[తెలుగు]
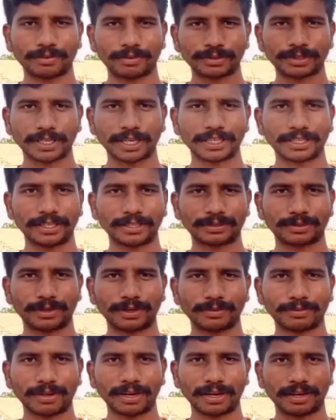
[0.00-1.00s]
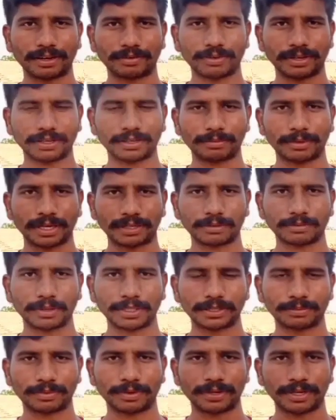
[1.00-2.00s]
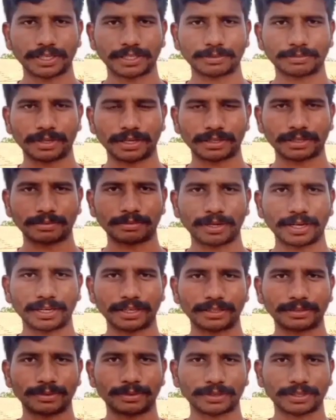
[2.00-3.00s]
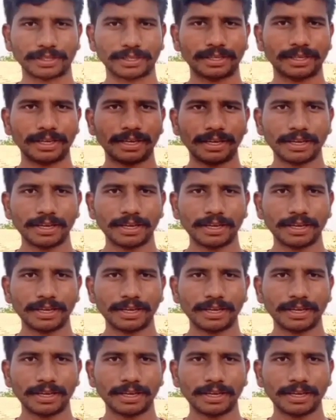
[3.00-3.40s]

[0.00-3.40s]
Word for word: ఒకసారి తీసుకోవడం వలన కూడా మనకి మంచి ప్రోటీన్స్ మనకి బాడీకి దొరికి